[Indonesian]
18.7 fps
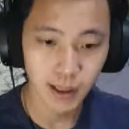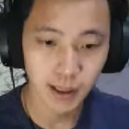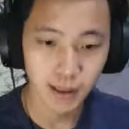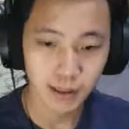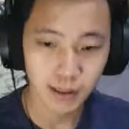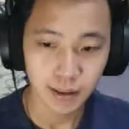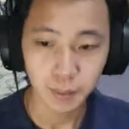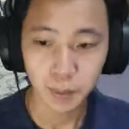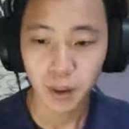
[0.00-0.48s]

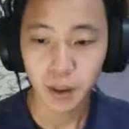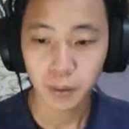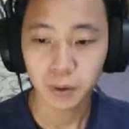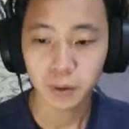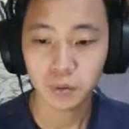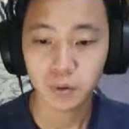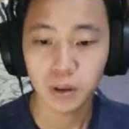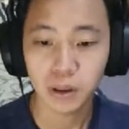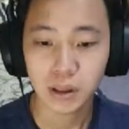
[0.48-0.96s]
Tapi
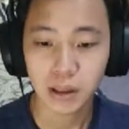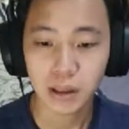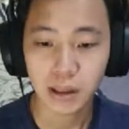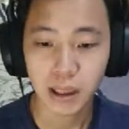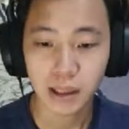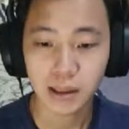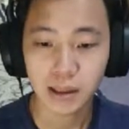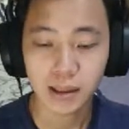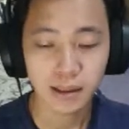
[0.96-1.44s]
kepet udah
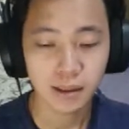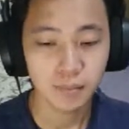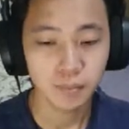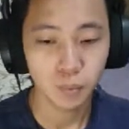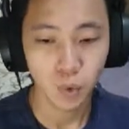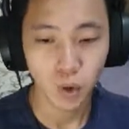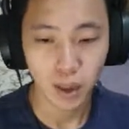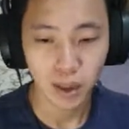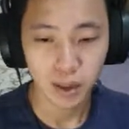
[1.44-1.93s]
selesai
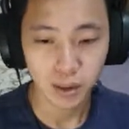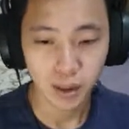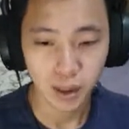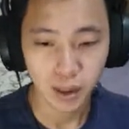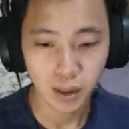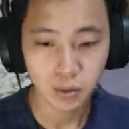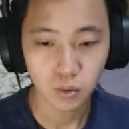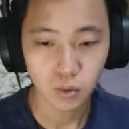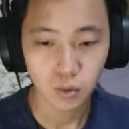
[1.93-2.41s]

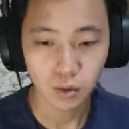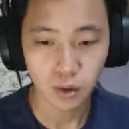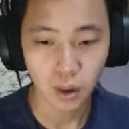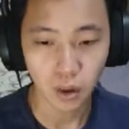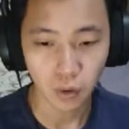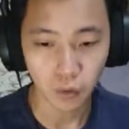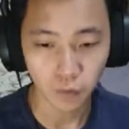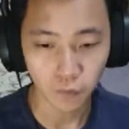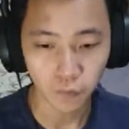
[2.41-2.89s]
semuanya, use
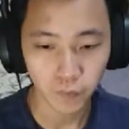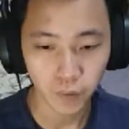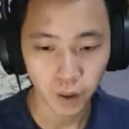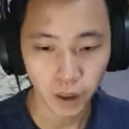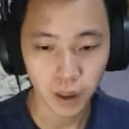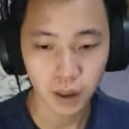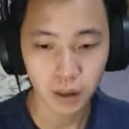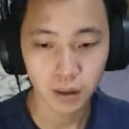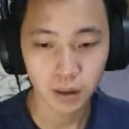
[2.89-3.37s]
Star of
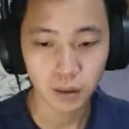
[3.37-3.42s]
Fate,